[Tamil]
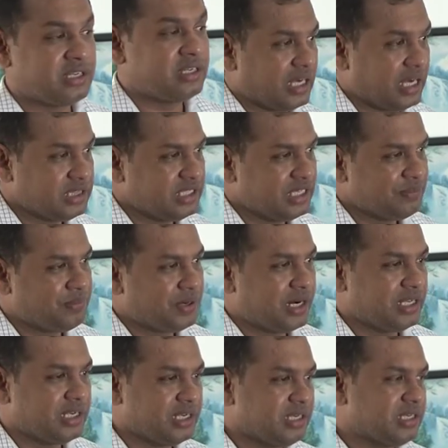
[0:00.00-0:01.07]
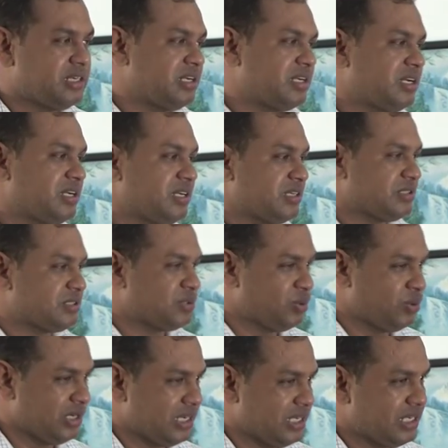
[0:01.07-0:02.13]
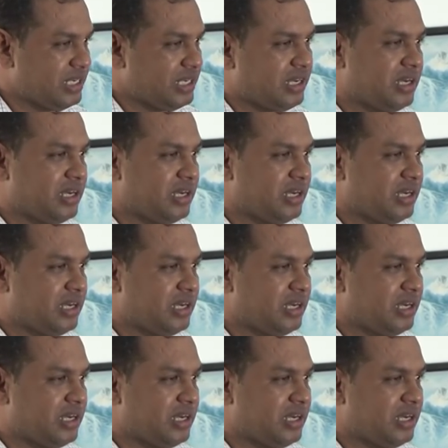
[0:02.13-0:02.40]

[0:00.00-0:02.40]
சாத்தியப்பாடு இருக்கின்ற சூழ்நிலையிலே